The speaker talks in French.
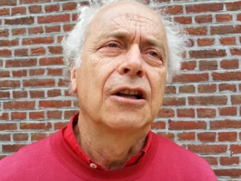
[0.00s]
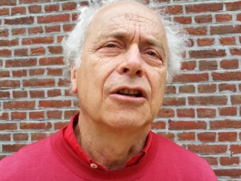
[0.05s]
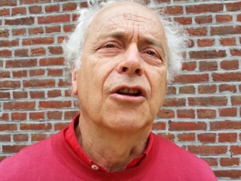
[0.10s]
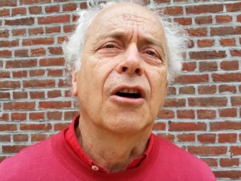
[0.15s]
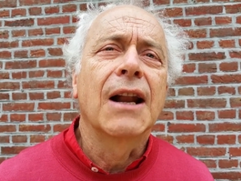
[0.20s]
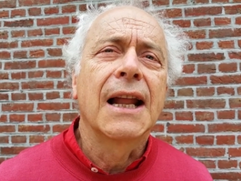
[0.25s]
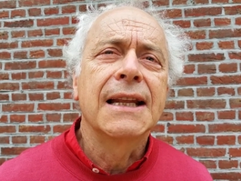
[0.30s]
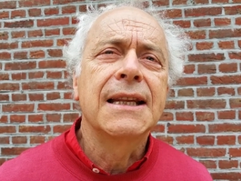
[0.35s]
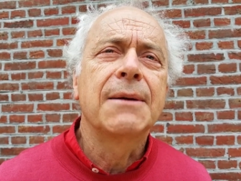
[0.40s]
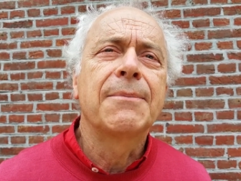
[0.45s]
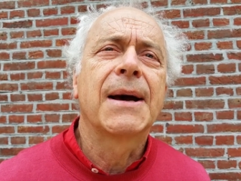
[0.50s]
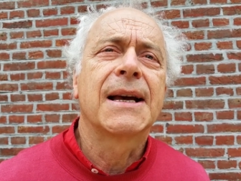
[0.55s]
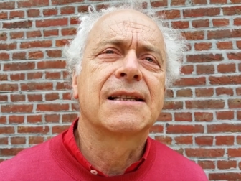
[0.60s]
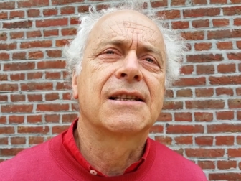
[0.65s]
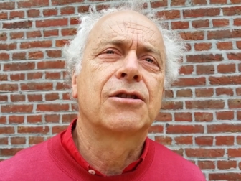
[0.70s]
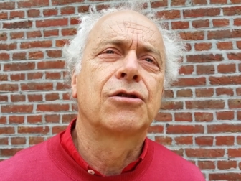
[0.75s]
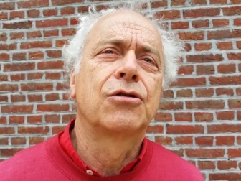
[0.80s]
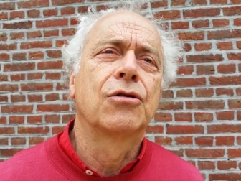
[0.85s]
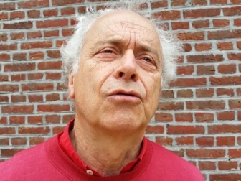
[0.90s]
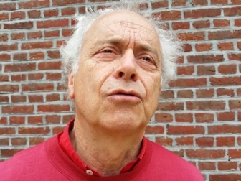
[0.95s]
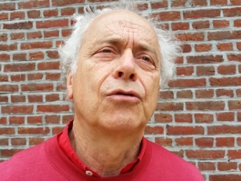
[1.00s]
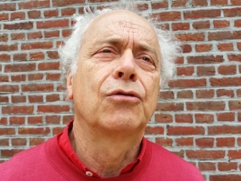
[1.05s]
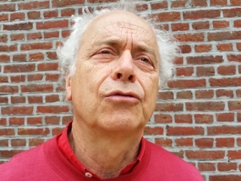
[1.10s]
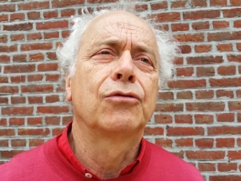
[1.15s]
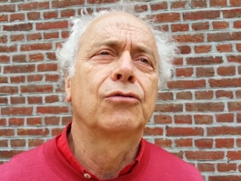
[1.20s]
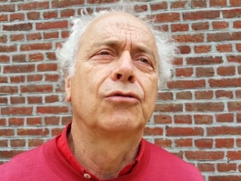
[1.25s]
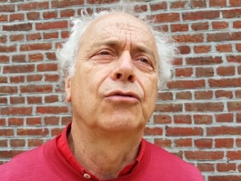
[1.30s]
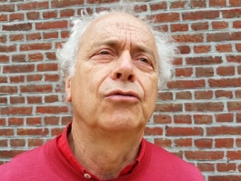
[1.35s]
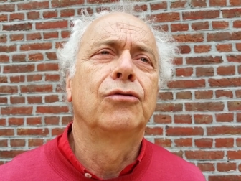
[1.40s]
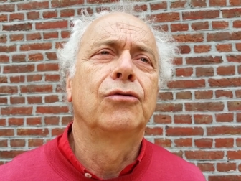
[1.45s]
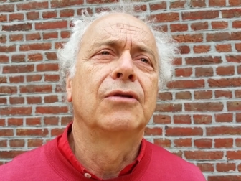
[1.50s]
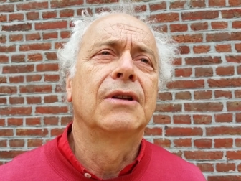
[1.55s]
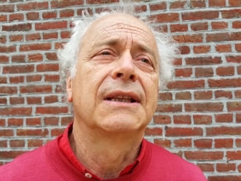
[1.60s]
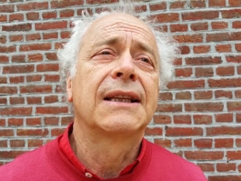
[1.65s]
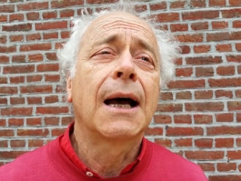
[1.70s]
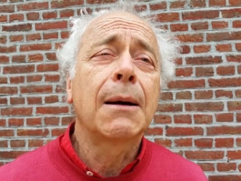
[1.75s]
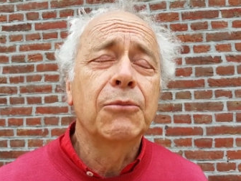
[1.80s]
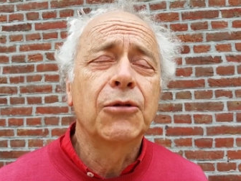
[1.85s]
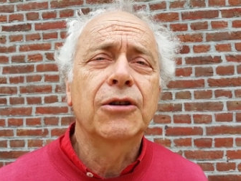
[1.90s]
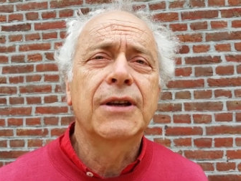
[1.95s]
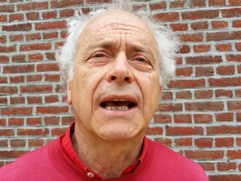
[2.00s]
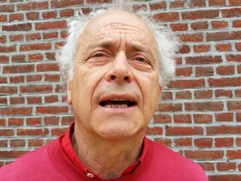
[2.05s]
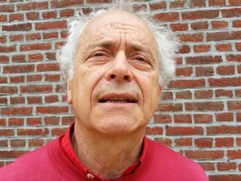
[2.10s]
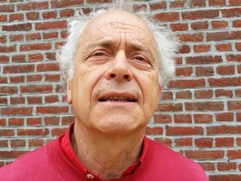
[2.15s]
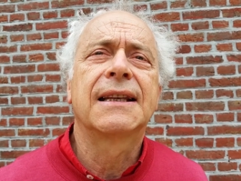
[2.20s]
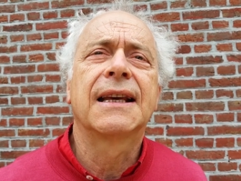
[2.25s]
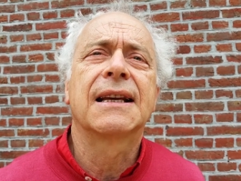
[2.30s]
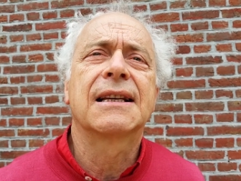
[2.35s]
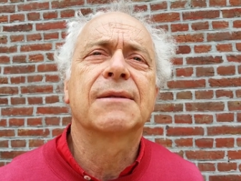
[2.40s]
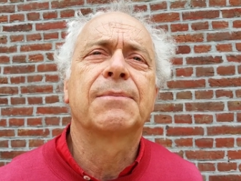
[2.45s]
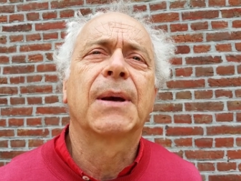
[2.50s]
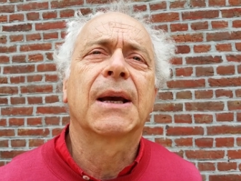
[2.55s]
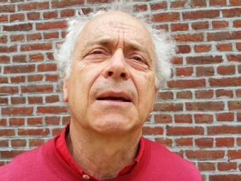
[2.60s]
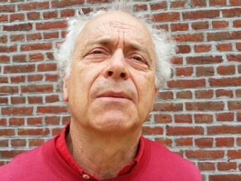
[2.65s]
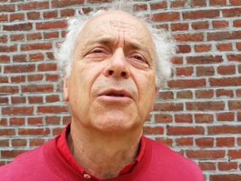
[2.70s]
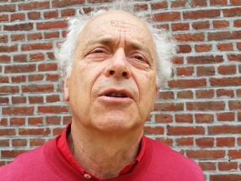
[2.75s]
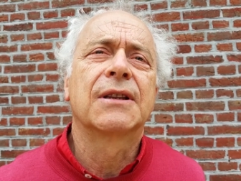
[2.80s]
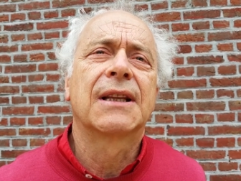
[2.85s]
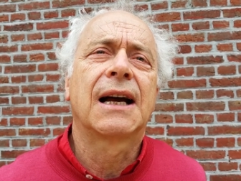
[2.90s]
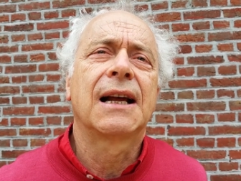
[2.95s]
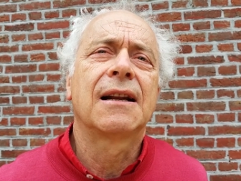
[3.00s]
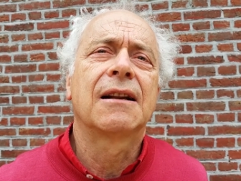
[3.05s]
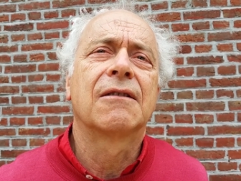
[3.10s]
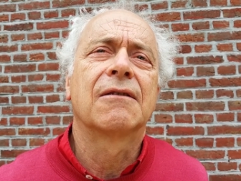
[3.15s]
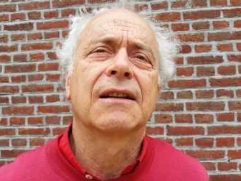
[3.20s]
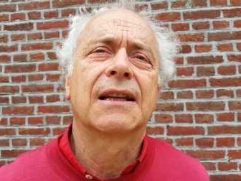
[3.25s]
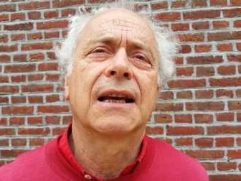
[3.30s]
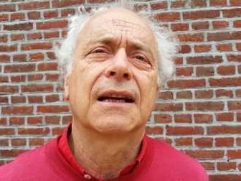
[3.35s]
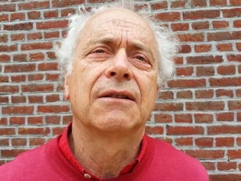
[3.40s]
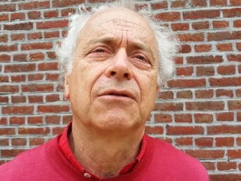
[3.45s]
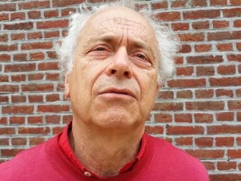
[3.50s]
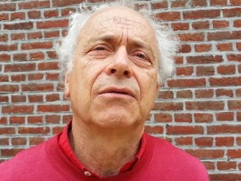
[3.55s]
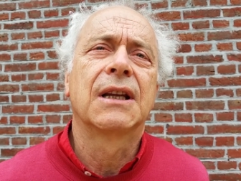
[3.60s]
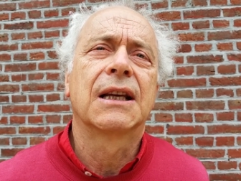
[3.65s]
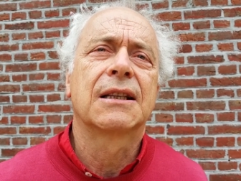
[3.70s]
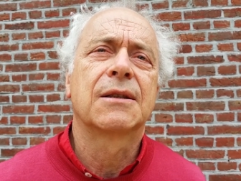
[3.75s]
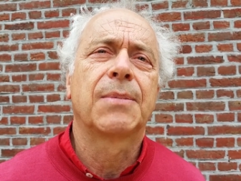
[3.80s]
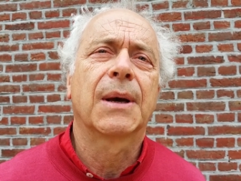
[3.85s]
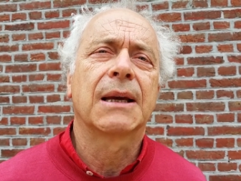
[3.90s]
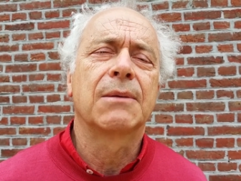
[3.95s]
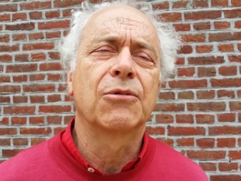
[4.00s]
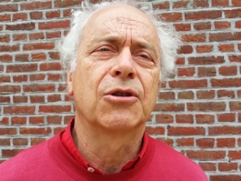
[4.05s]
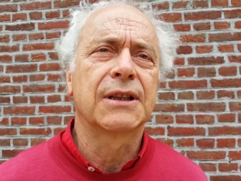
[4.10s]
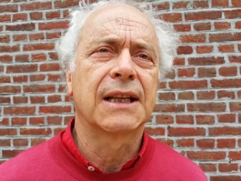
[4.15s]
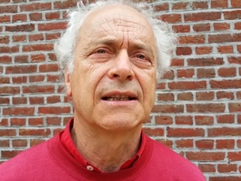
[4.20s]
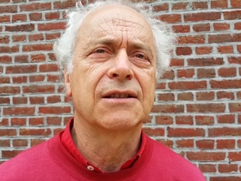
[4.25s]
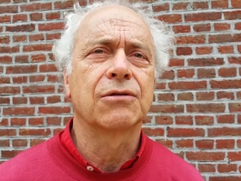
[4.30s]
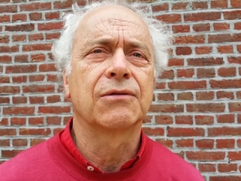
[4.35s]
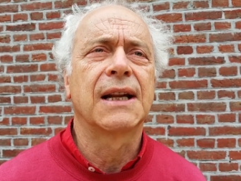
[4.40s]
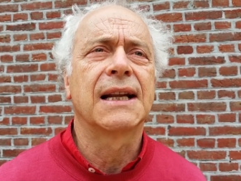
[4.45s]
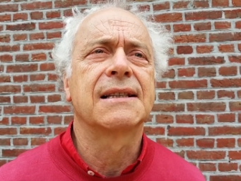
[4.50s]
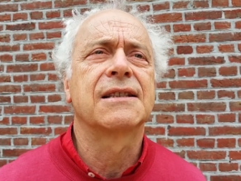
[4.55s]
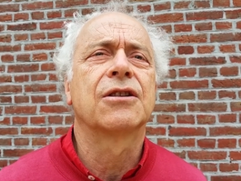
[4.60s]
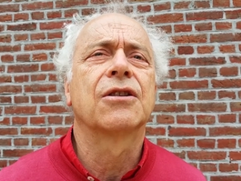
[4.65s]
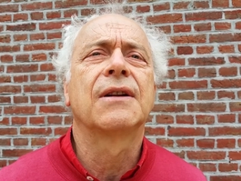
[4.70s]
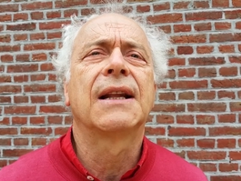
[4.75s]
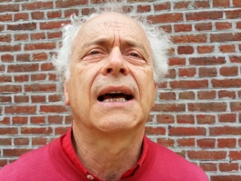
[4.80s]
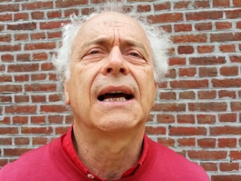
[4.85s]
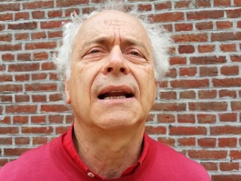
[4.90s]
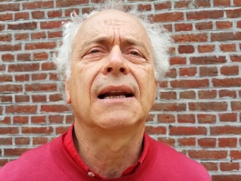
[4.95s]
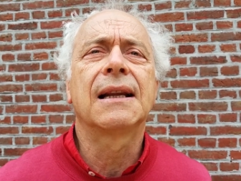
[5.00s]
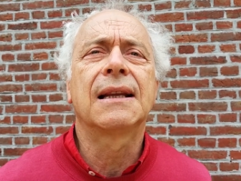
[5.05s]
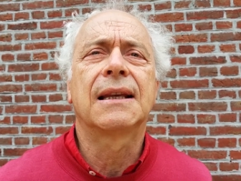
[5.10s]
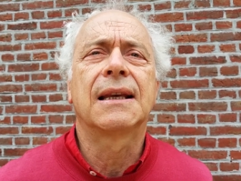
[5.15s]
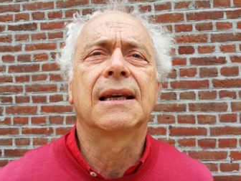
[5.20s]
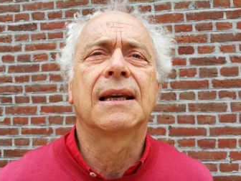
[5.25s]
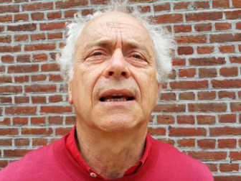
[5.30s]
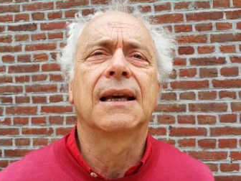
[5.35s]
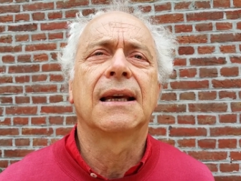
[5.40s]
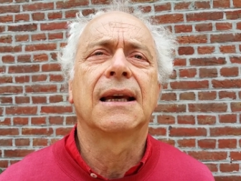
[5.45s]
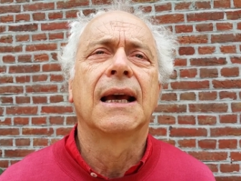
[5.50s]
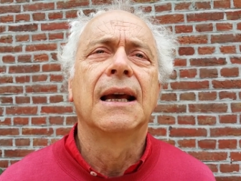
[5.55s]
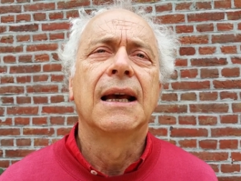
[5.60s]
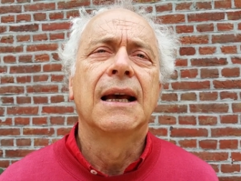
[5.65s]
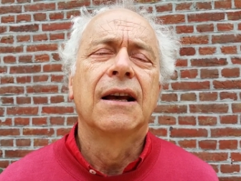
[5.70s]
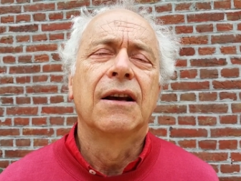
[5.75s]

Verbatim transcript: dans l'animation d'une table de quartier expérimentale dans le cadre d'une expérimentation nationale qui est